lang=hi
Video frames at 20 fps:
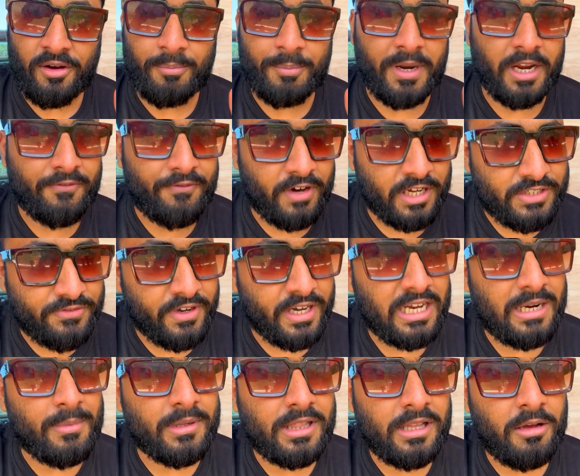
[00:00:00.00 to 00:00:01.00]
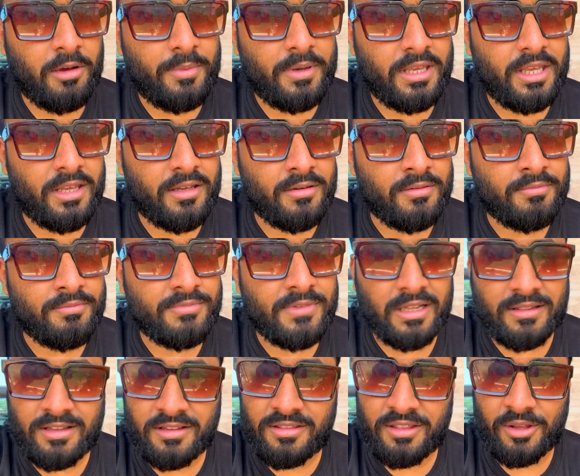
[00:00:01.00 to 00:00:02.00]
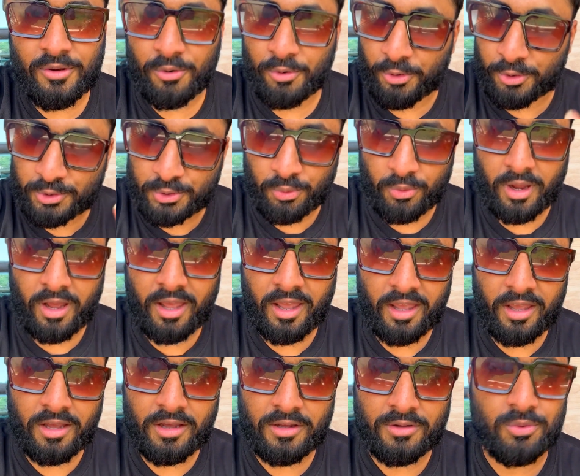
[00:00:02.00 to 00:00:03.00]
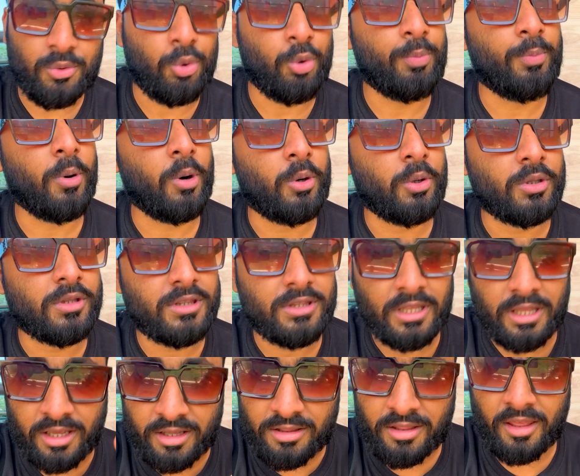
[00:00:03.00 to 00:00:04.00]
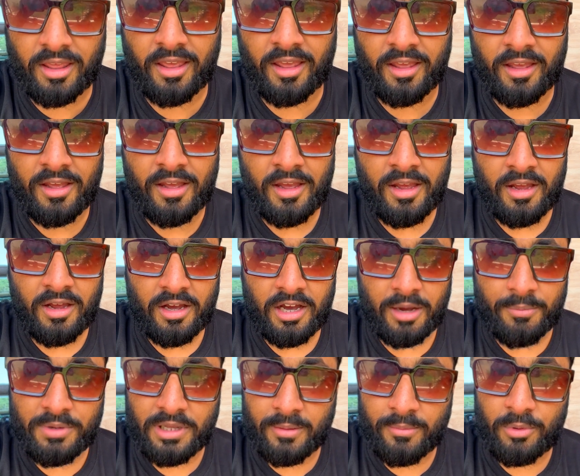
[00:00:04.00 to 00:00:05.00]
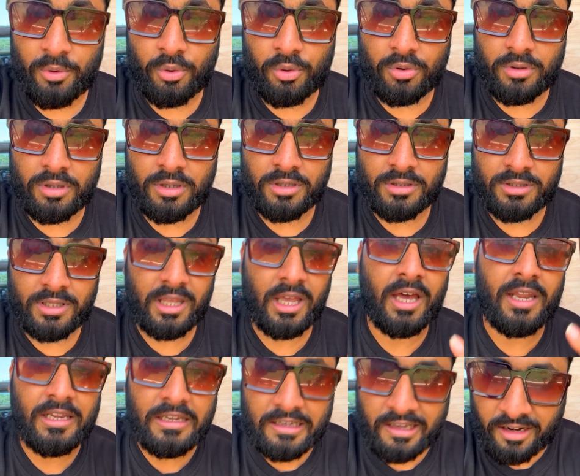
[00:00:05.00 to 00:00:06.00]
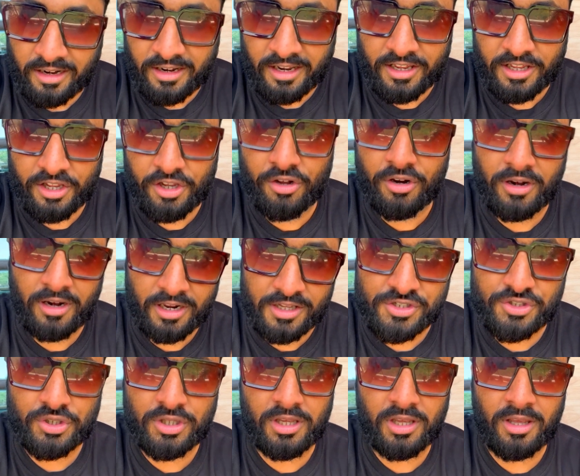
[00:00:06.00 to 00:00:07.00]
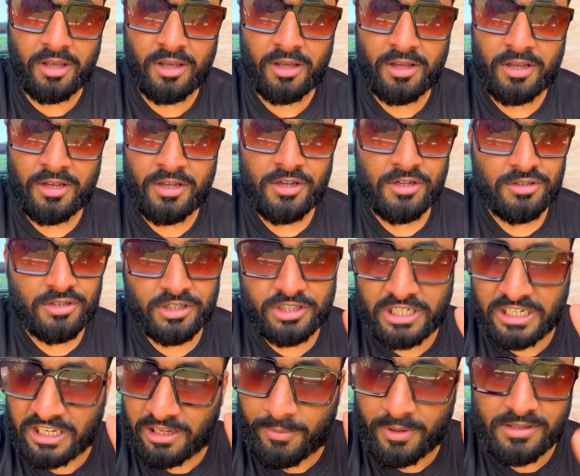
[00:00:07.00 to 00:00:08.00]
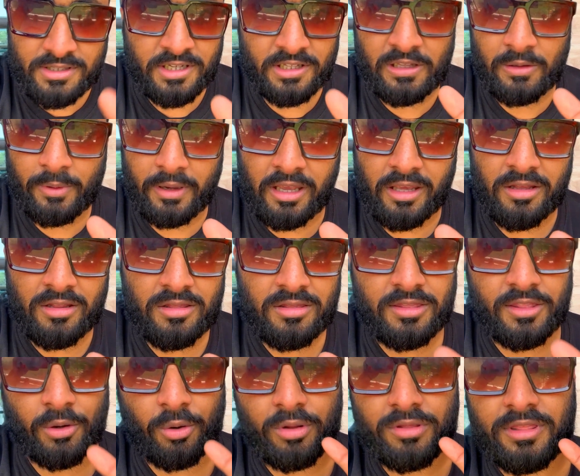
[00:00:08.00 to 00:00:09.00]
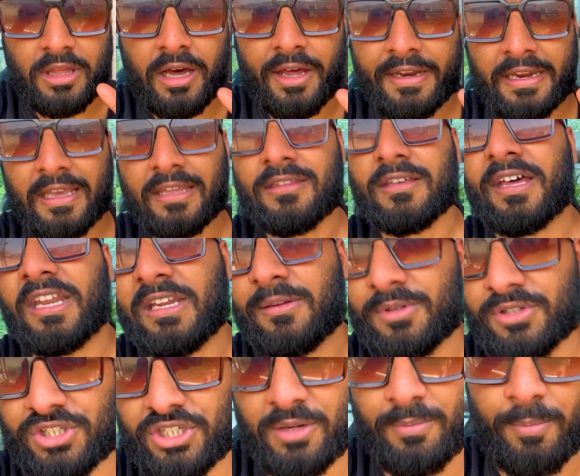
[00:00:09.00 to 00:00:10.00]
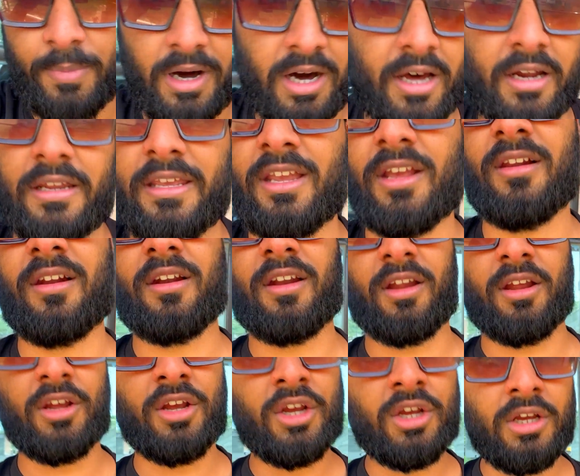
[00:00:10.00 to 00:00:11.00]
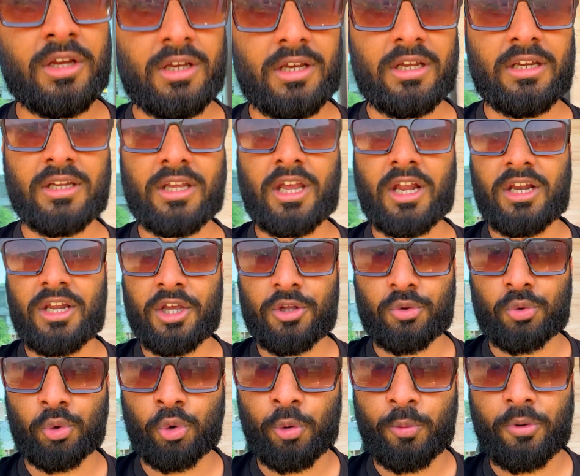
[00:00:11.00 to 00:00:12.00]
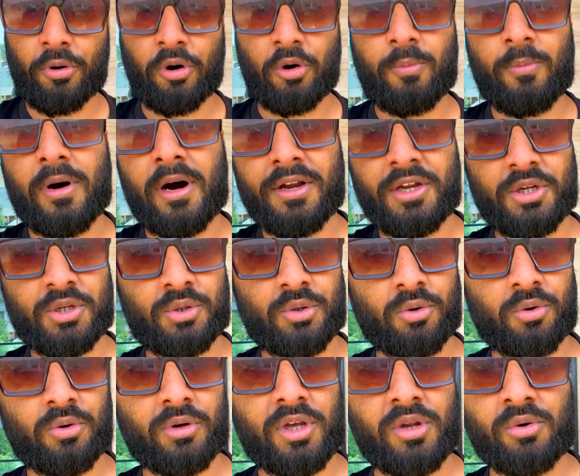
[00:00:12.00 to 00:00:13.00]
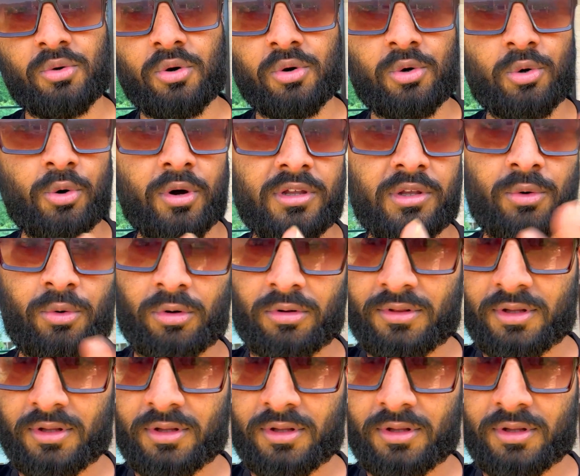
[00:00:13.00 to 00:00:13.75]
ब्रेकफास्ट वगैरह मतलब अभी जल्दी से हो चुका है धूप बहुत तेज़ है अभी हम लोग तैयारी कर रहे हैं लंच की जितने ही बच्चे थे भाई तो वो सारे के सारे बच्चे बाहर खेल रहे हैं इनके लिए धूप हो बारिश हो इनको कोई नहीं रोक